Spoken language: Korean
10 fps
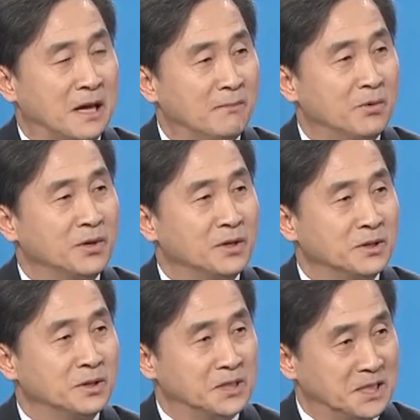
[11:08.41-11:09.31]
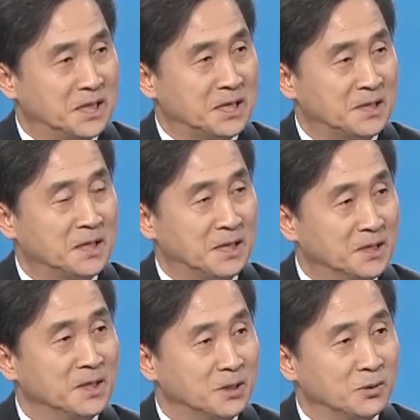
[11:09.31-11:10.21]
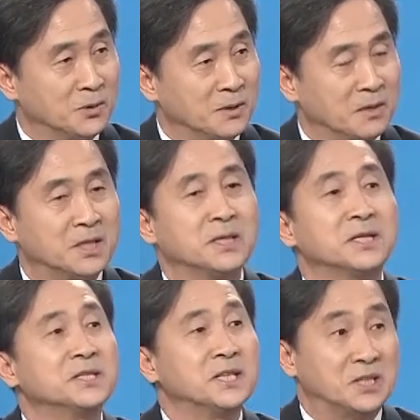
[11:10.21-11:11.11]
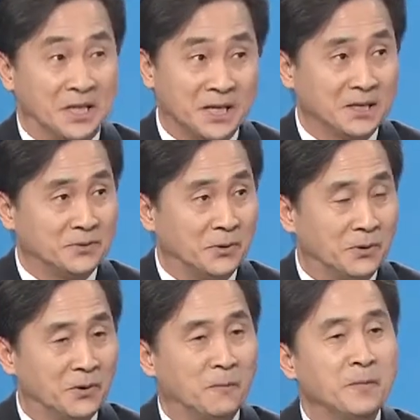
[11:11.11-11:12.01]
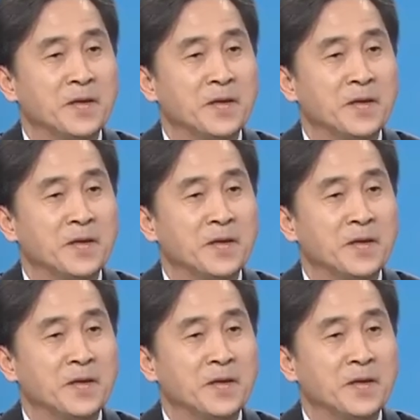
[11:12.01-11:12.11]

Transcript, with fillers: 안보리 어떤 제재라든가 이런 게 들어오기는 특히 그게 더해 가지고